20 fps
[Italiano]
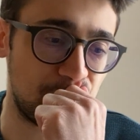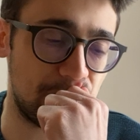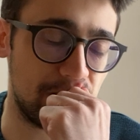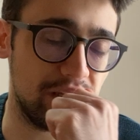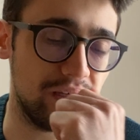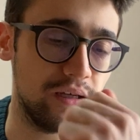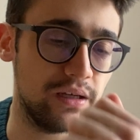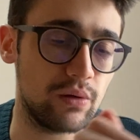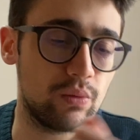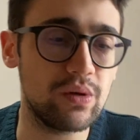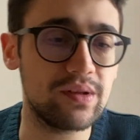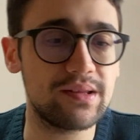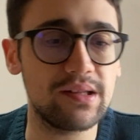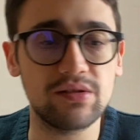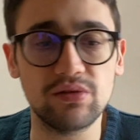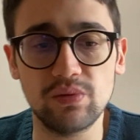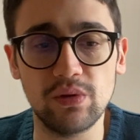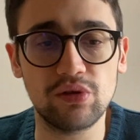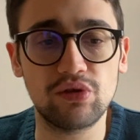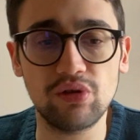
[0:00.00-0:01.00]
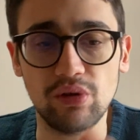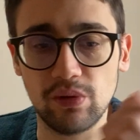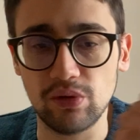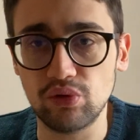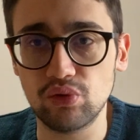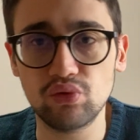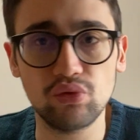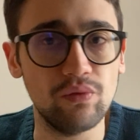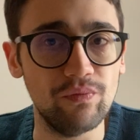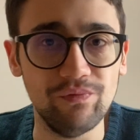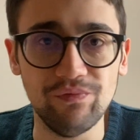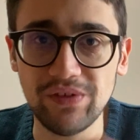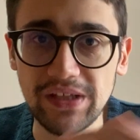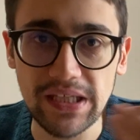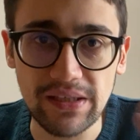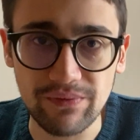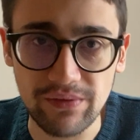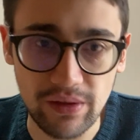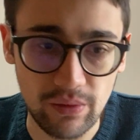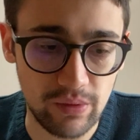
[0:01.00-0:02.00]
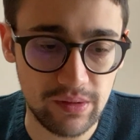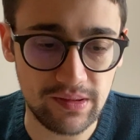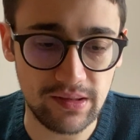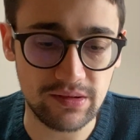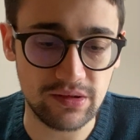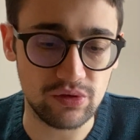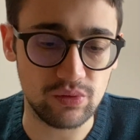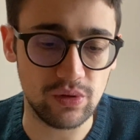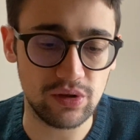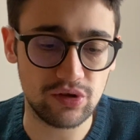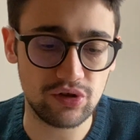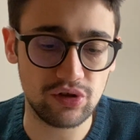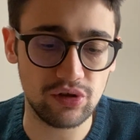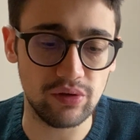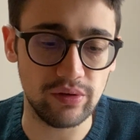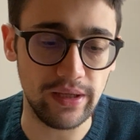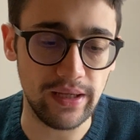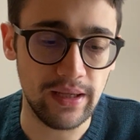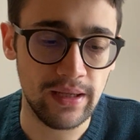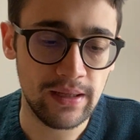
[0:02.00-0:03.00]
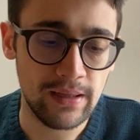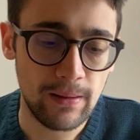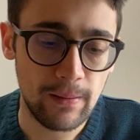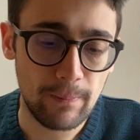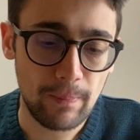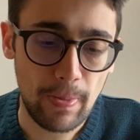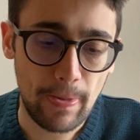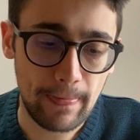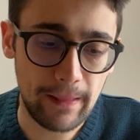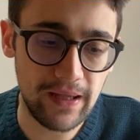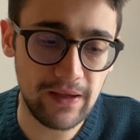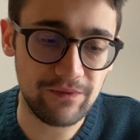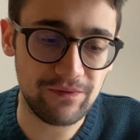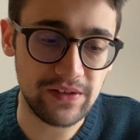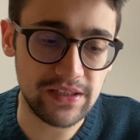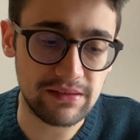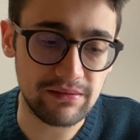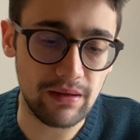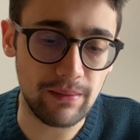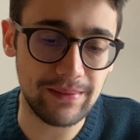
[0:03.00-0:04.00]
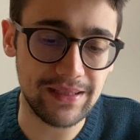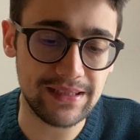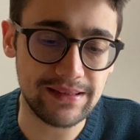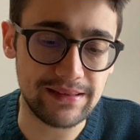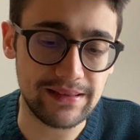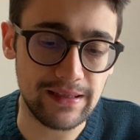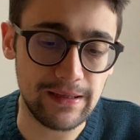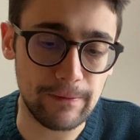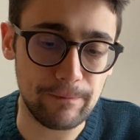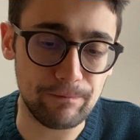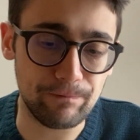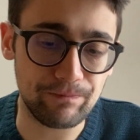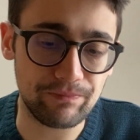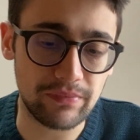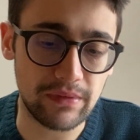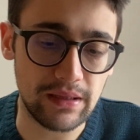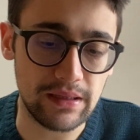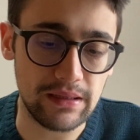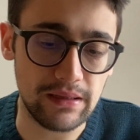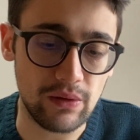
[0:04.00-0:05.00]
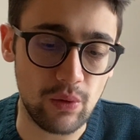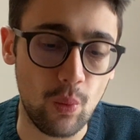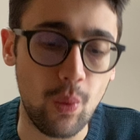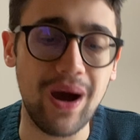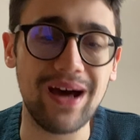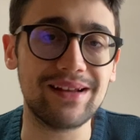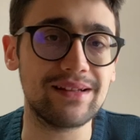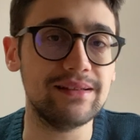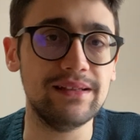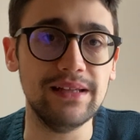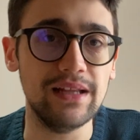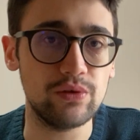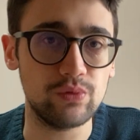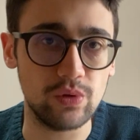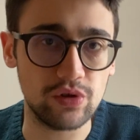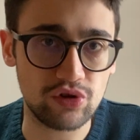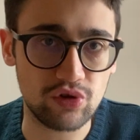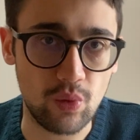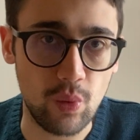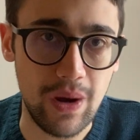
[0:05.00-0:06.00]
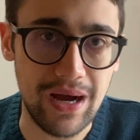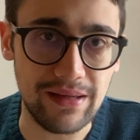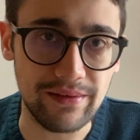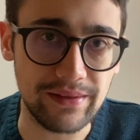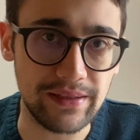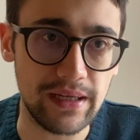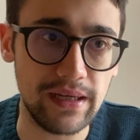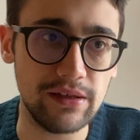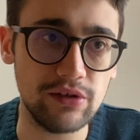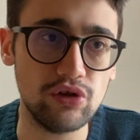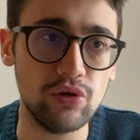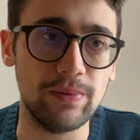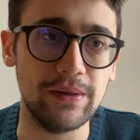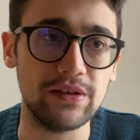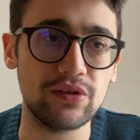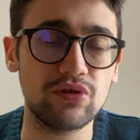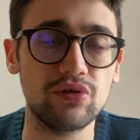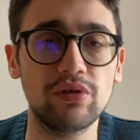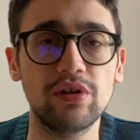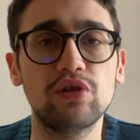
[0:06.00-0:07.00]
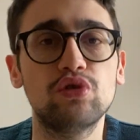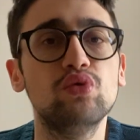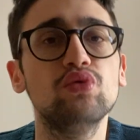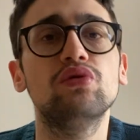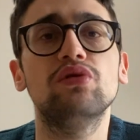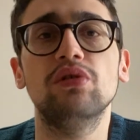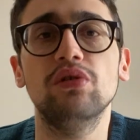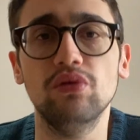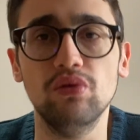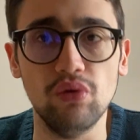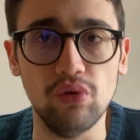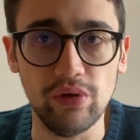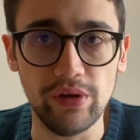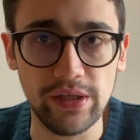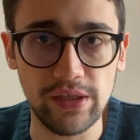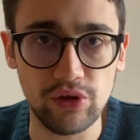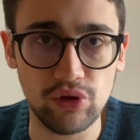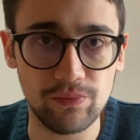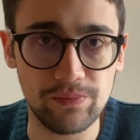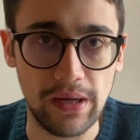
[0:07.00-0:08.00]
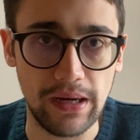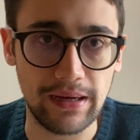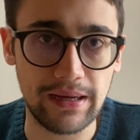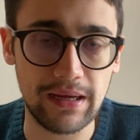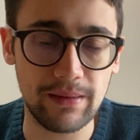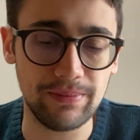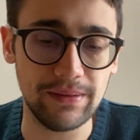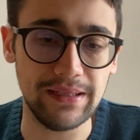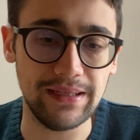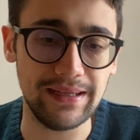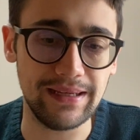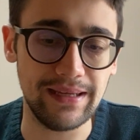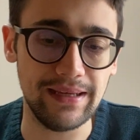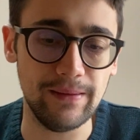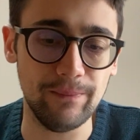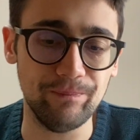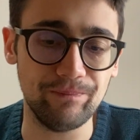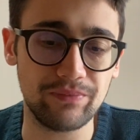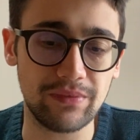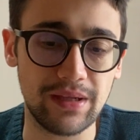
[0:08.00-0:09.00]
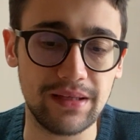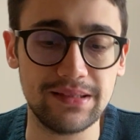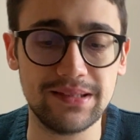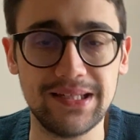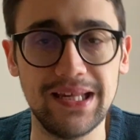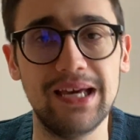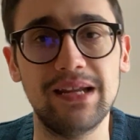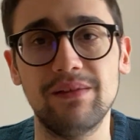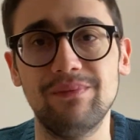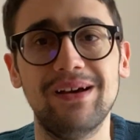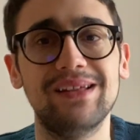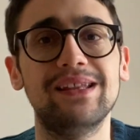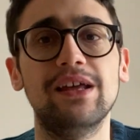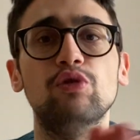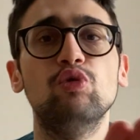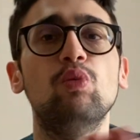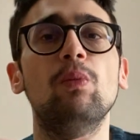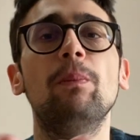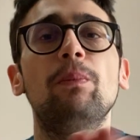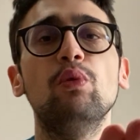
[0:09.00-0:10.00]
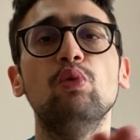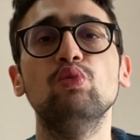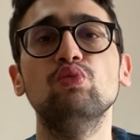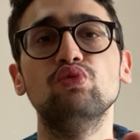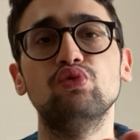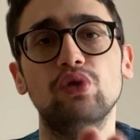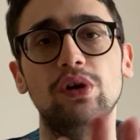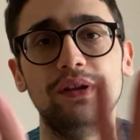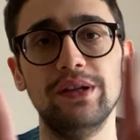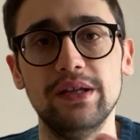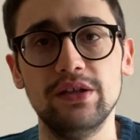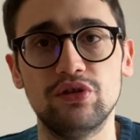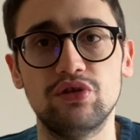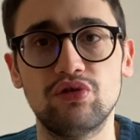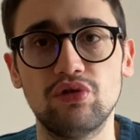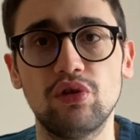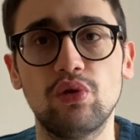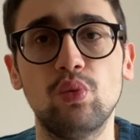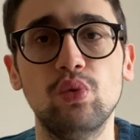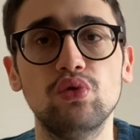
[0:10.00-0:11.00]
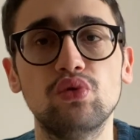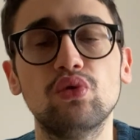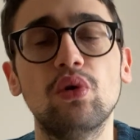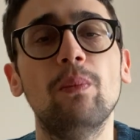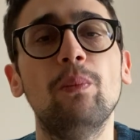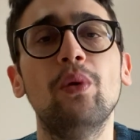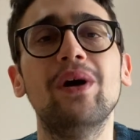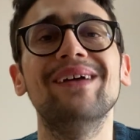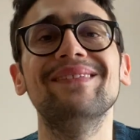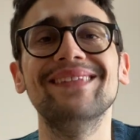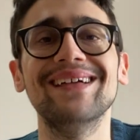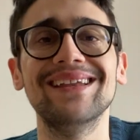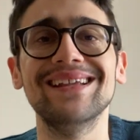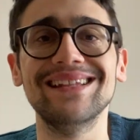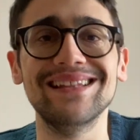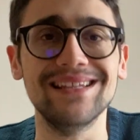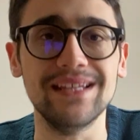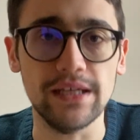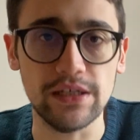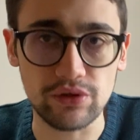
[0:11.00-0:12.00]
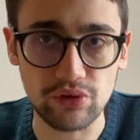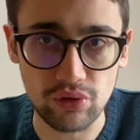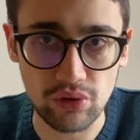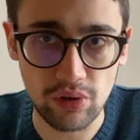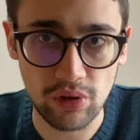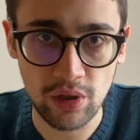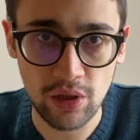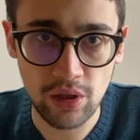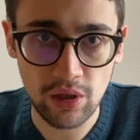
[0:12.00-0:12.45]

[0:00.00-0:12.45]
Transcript: eh, questa situazione, quando tu vivi questa situazione e effettivamente eh, guardi la tua squadra, io penso che tutti noi dobbiamo capire che si è arrivati ad un punto adesso in cui tu non puoi andare indietro